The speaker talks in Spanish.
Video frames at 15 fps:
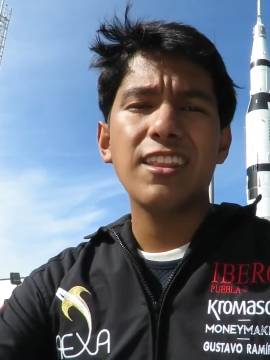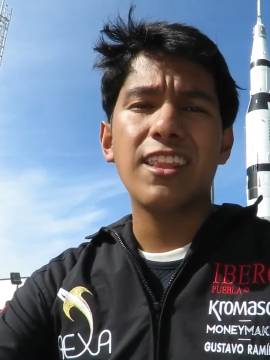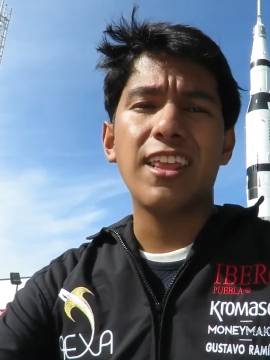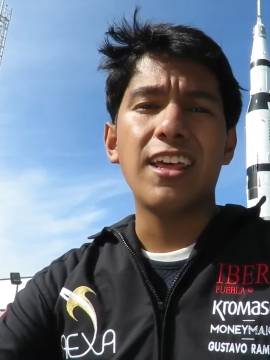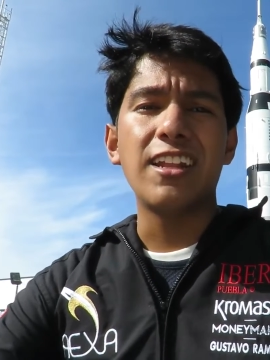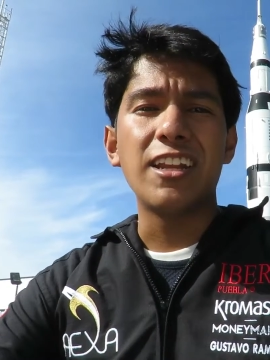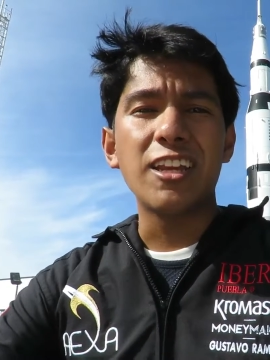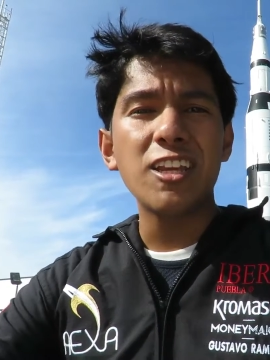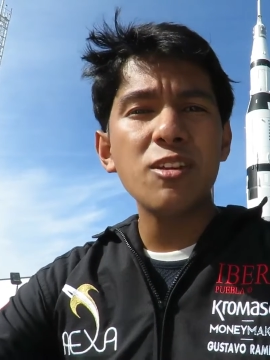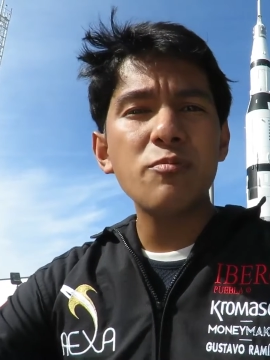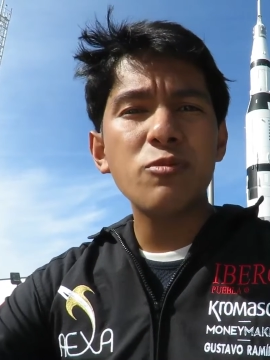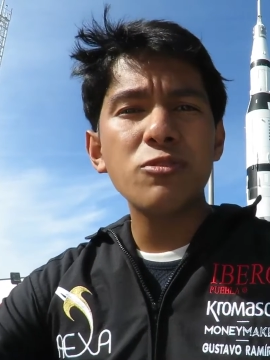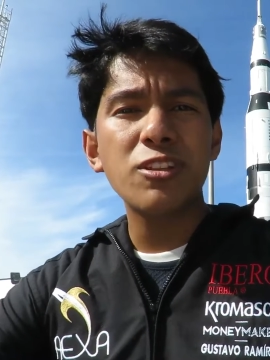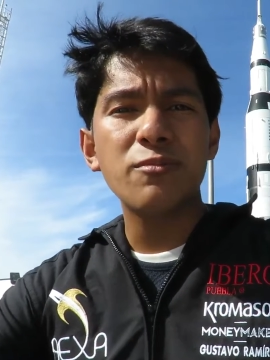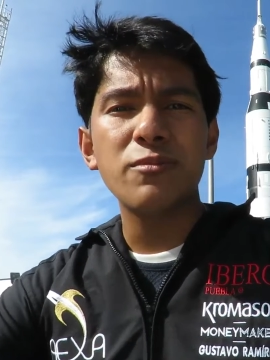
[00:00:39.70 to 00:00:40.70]
te dan
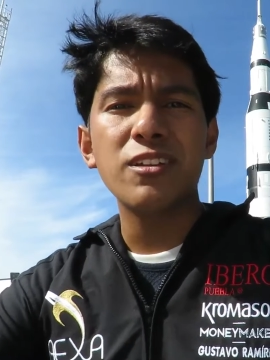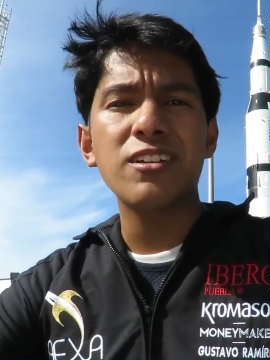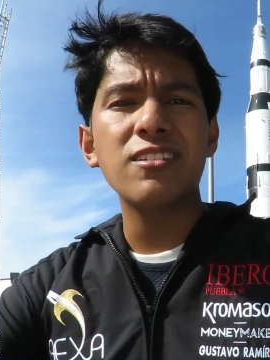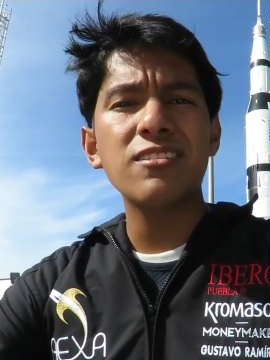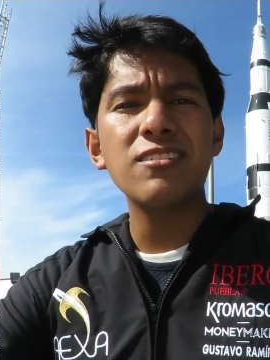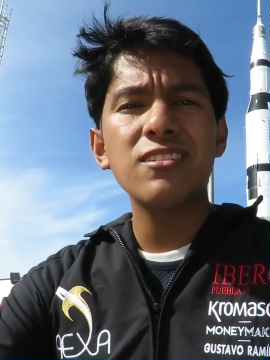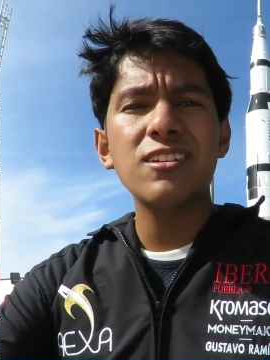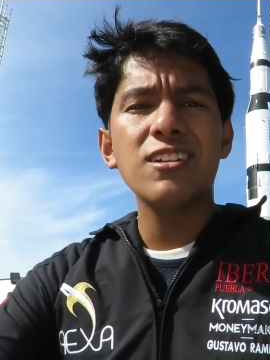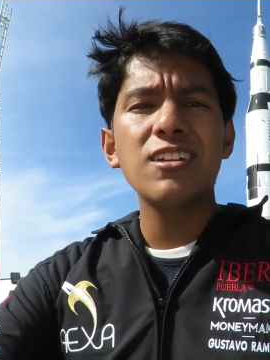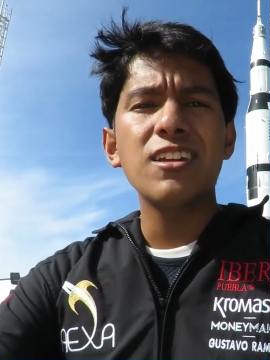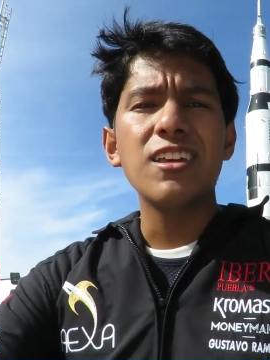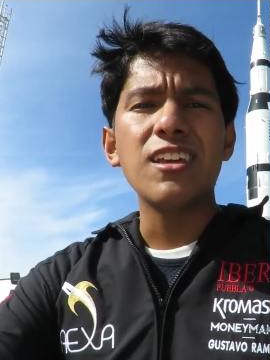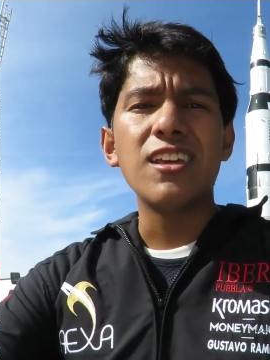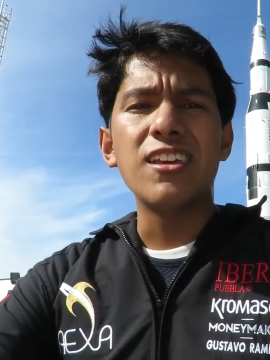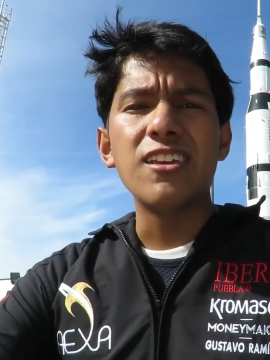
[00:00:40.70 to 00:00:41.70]
equipo también
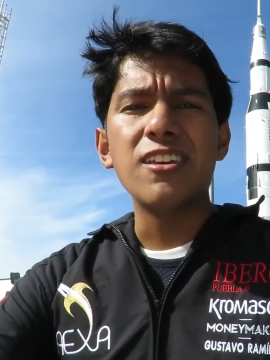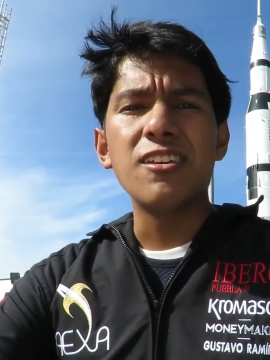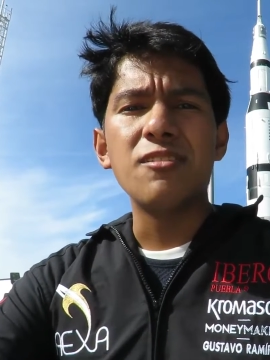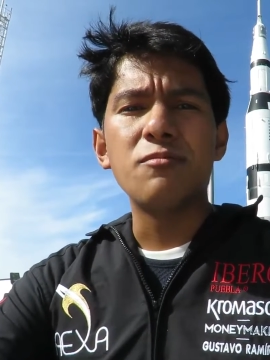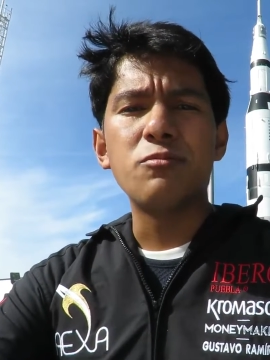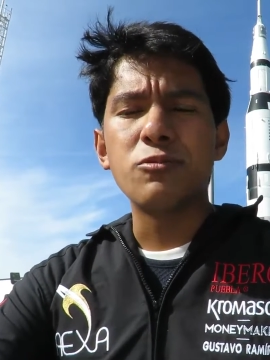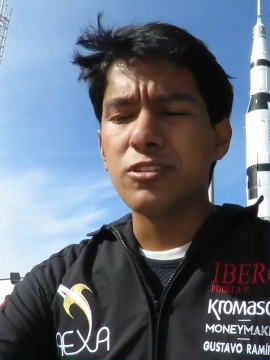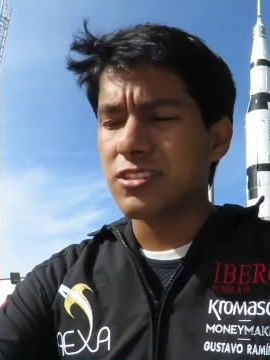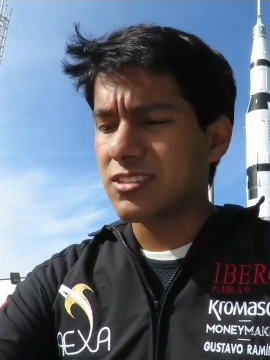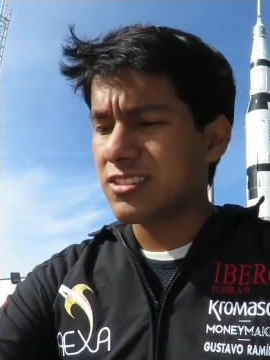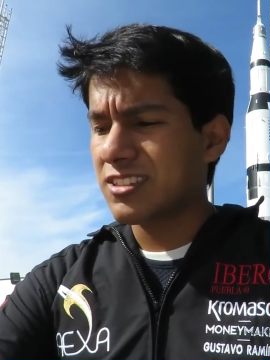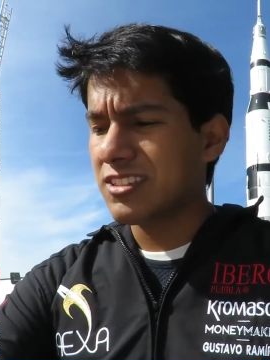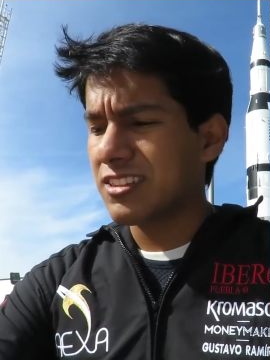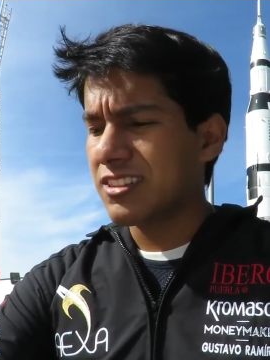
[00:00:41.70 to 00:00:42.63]
y pues